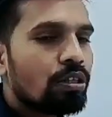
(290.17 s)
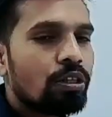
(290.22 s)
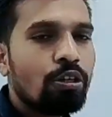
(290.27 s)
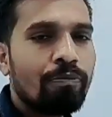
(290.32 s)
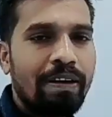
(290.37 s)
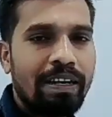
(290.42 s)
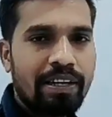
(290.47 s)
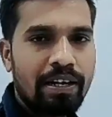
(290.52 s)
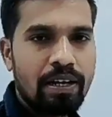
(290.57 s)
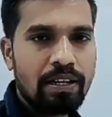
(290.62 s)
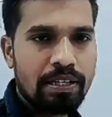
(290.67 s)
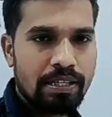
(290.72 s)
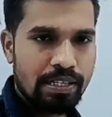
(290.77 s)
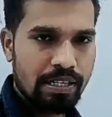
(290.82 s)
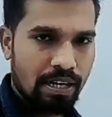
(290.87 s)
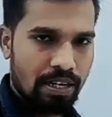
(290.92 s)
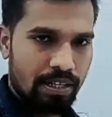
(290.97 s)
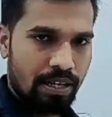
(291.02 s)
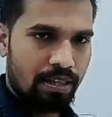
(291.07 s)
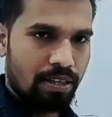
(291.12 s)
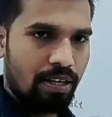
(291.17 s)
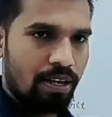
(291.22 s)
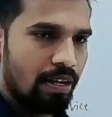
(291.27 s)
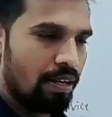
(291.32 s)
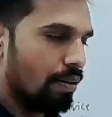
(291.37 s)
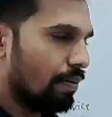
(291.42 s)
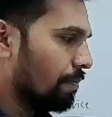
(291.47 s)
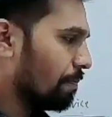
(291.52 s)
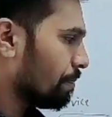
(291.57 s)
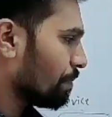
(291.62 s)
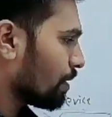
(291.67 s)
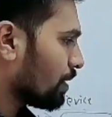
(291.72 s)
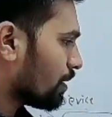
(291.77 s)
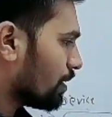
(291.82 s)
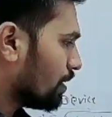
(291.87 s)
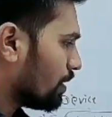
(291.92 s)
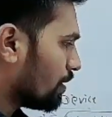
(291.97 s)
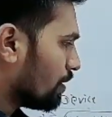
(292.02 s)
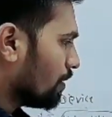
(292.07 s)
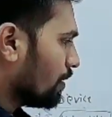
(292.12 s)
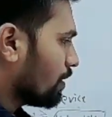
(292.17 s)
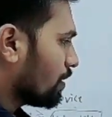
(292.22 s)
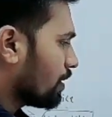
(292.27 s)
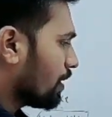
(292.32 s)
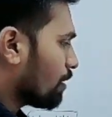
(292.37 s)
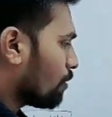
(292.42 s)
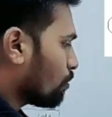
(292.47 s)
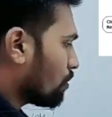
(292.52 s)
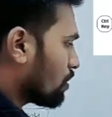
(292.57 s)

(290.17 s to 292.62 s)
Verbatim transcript: न्यूमेरिकल की कहा जाता है ठीक यही